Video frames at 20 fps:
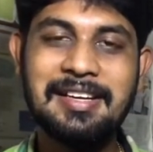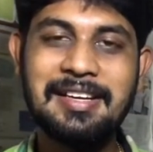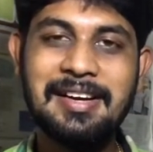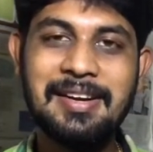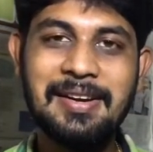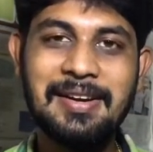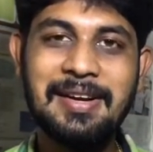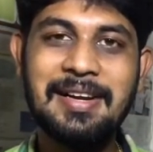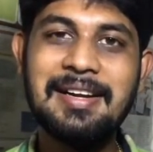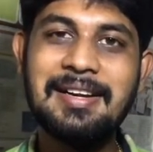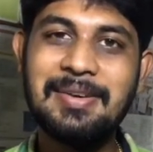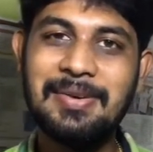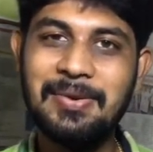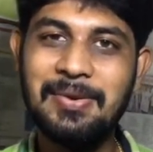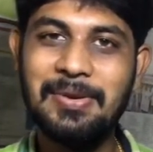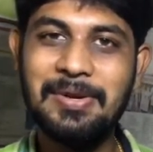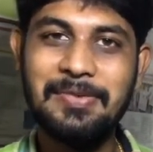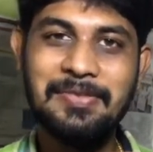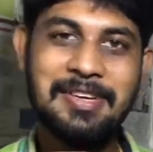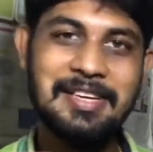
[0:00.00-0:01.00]
ரெகுலராக
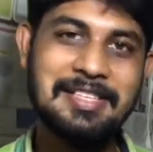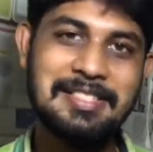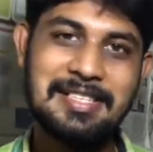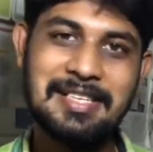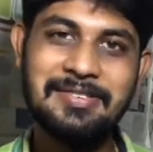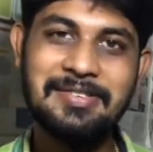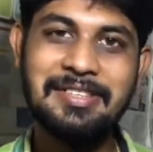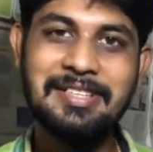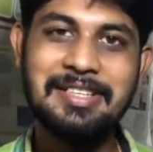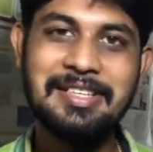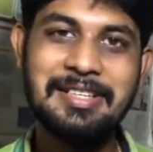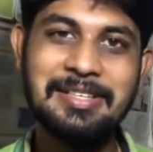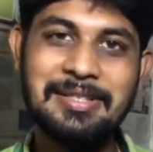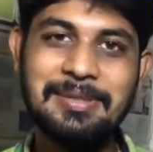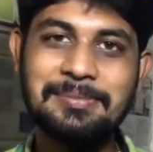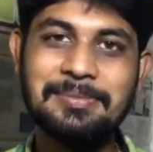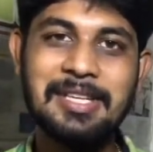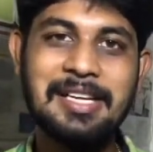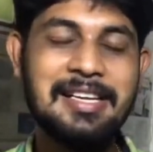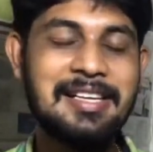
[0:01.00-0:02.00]
நோட்டிஃபிகேஷனாக வந்து
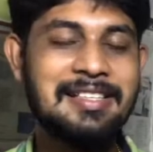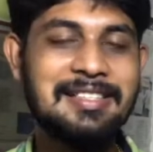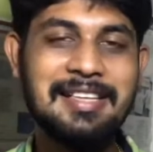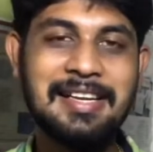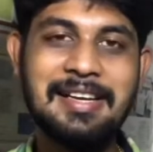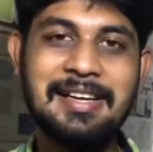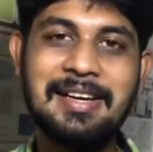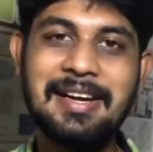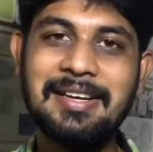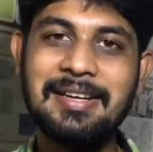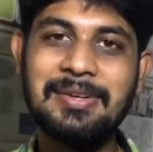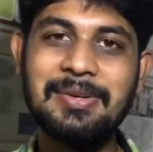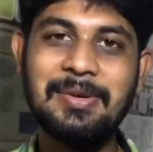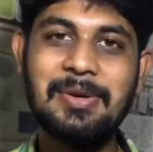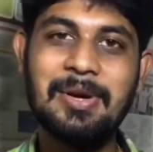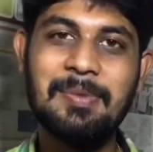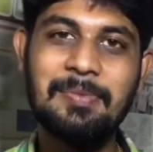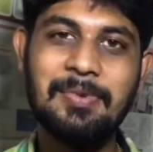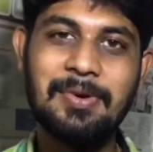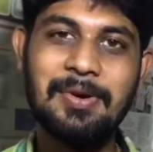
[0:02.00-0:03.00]
நிற்கும் சரி
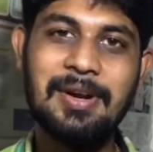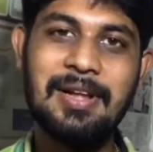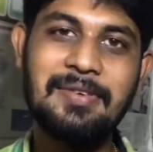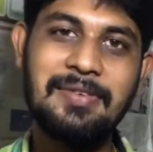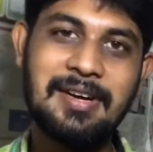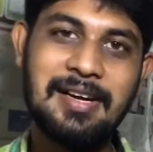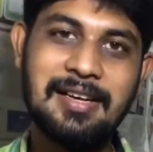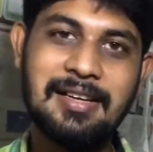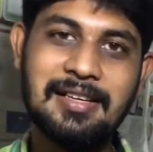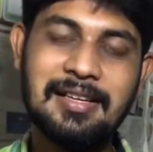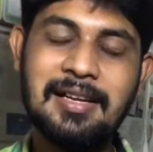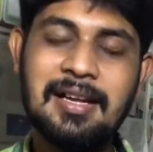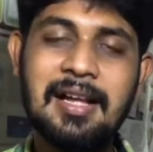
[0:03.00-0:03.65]
கண்டென்ட்டுக்குள்ளே போகலாம் வாங்க